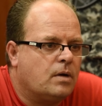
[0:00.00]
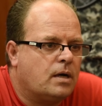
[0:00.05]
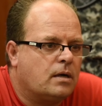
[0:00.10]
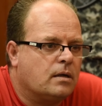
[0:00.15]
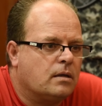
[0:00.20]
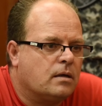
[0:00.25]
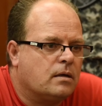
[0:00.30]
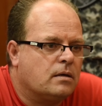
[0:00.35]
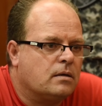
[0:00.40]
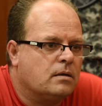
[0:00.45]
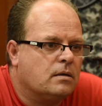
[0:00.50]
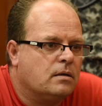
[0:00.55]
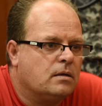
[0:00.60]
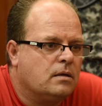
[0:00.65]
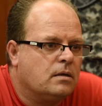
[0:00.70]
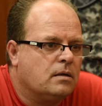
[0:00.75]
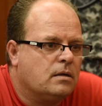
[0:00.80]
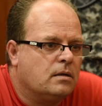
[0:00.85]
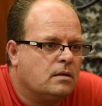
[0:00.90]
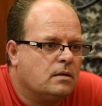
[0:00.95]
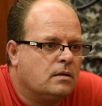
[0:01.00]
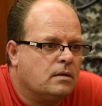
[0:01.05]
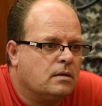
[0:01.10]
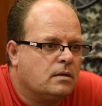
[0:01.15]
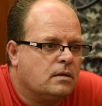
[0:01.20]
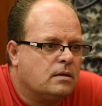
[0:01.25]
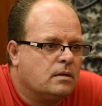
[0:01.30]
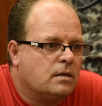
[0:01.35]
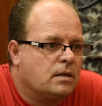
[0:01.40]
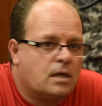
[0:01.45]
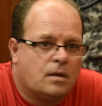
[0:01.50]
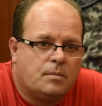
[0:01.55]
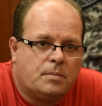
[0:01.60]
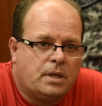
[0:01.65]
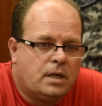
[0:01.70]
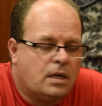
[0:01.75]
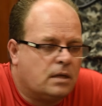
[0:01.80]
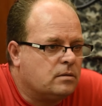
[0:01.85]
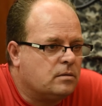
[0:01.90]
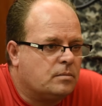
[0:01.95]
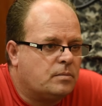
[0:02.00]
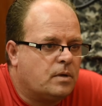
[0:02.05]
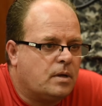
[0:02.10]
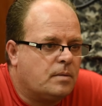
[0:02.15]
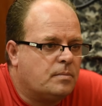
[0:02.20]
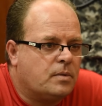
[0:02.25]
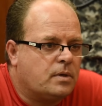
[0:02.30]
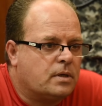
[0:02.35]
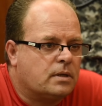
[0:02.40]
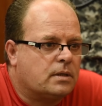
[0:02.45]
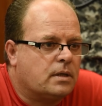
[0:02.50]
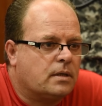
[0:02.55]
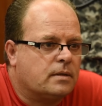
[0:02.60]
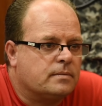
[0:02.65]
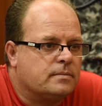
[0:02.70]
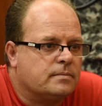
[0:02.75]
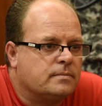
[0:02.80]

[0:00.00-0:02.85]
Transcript: salió? Caminando por la puerta.